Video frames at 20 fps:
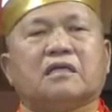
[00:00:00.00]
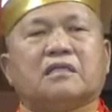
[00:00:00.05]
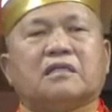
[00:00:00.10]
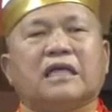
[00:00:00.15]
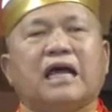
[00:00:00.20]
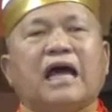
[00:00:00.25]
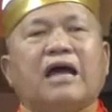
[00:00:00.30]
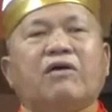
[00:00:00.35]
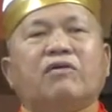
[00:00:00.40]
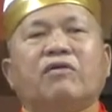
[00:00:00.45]

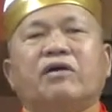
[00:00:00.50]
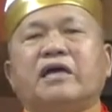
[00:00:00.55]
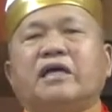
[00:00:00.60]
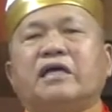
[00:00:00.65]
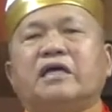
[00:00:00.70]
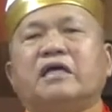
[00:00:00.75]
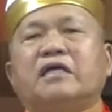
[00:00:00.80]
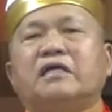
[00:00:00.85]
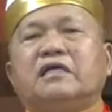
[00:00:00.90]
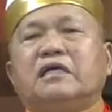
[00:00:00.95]
他
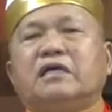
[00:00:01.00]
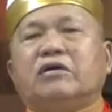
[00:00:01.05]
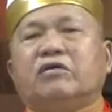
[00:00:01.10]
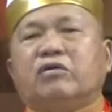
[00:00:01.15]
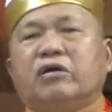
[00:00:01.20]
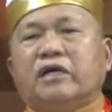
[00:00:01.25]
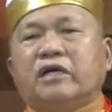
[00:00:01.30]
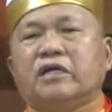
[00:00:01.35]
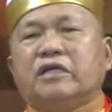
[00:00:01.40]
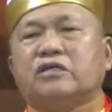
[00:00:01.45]
会也
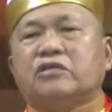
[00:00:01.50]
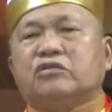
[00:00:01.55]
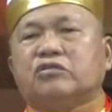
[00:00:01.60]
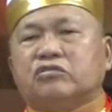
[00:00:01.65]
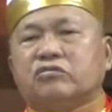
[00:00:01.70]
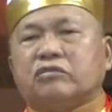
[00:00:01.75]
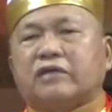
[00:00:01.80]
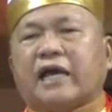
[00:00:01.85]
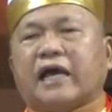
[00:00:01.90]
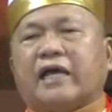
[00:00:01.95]
会
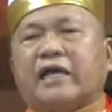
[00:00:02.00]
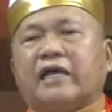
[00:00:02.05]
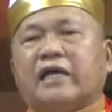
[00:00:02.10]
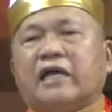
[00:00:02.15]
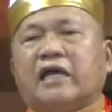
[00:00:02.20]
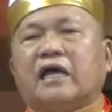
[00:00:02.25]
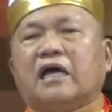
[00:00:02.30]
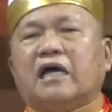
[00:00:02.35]
出来，